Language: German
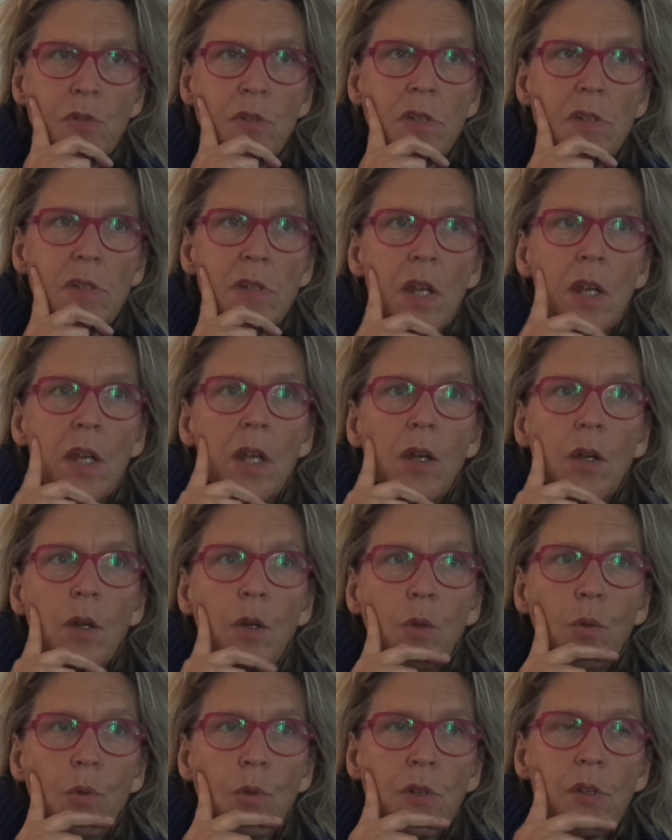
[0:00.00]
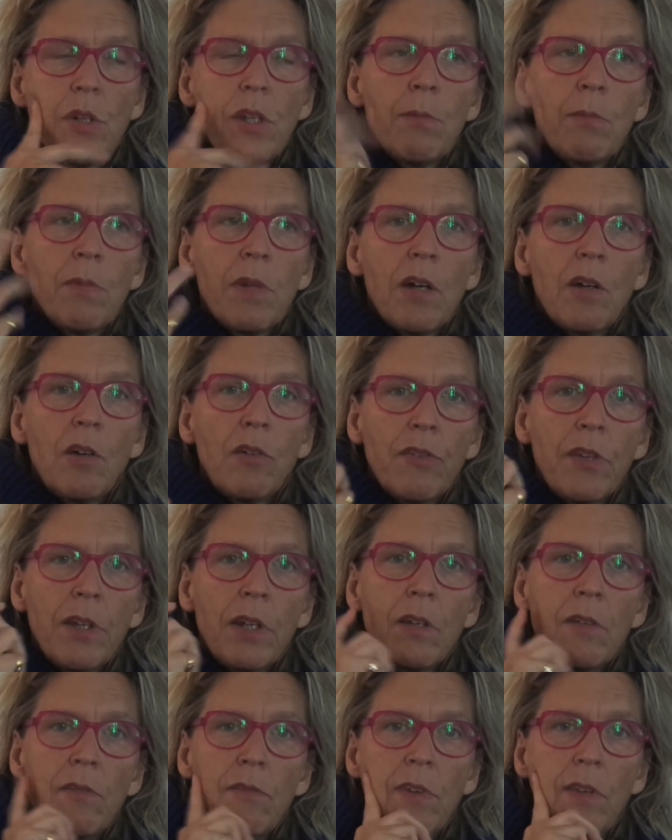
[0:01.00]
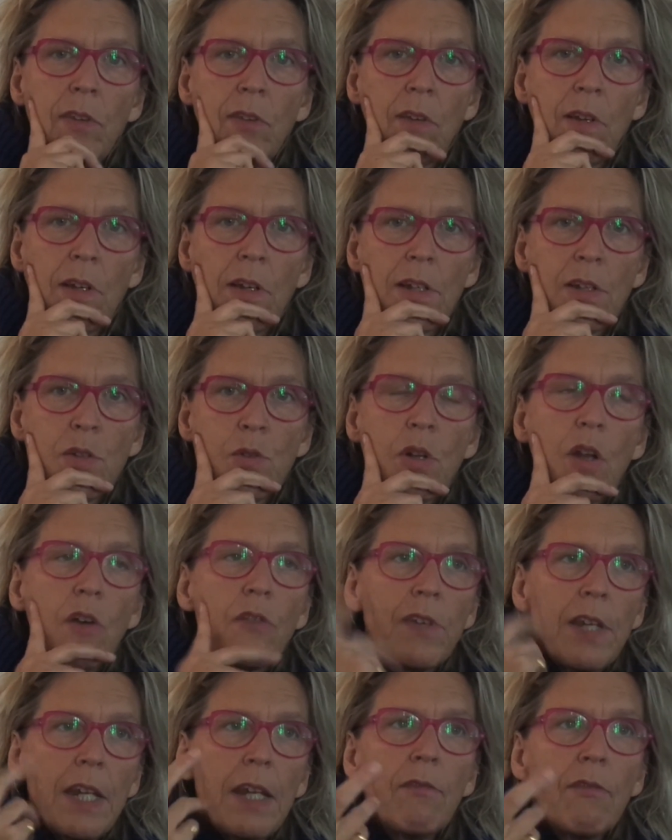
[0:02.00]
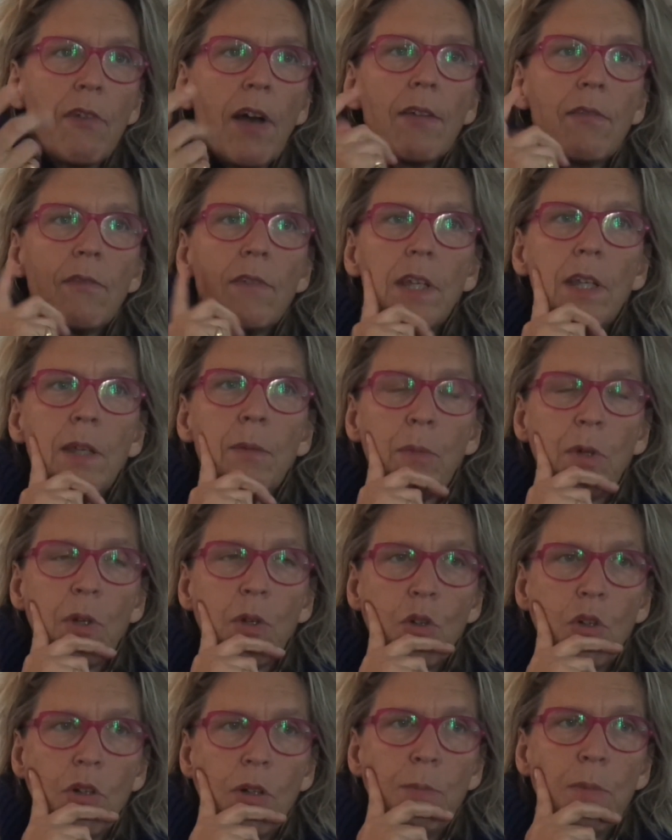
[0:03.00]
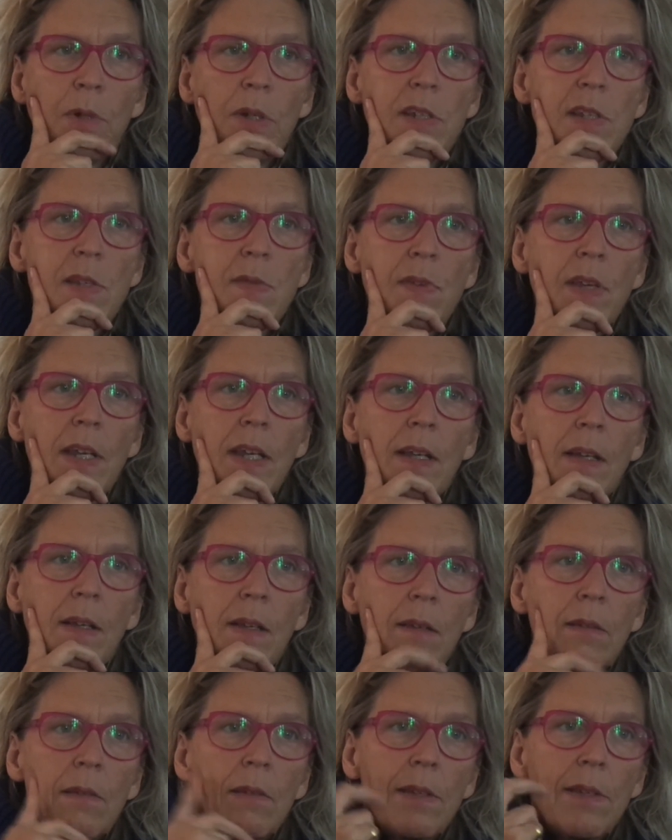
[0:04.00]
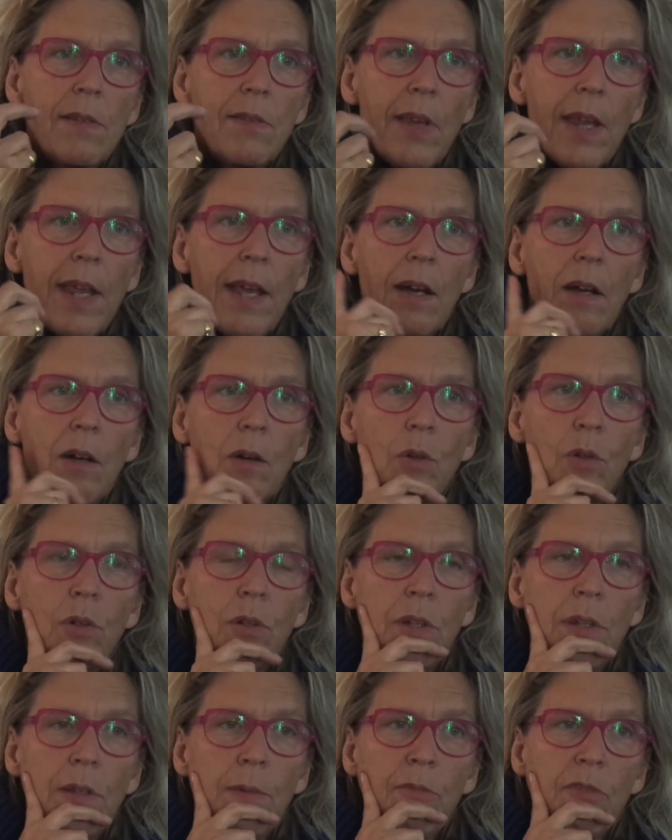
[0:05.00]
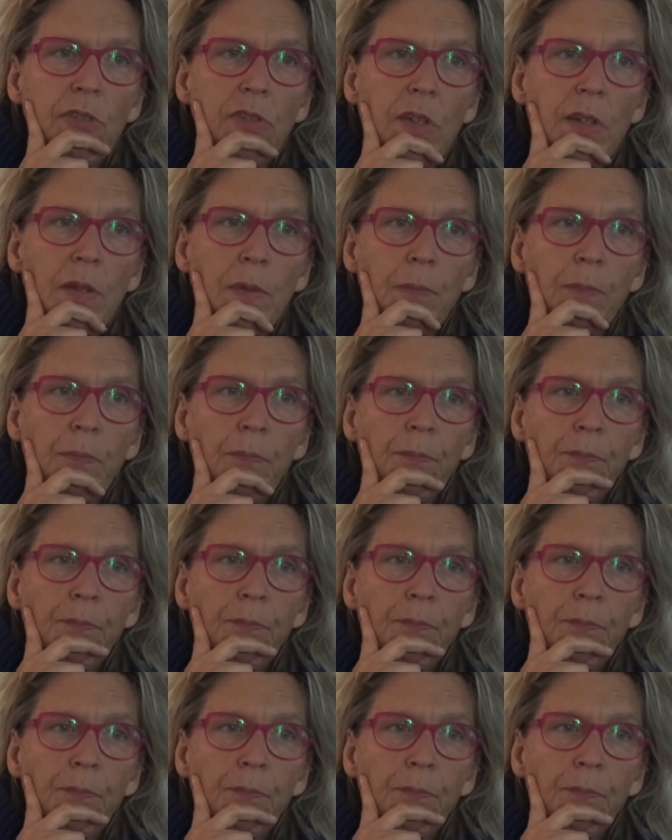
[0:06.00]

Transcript: Ist und eben darauf hingewiesen hat. Und auf den waren wir eben gekommen und deswegen ist er auch in dem Film.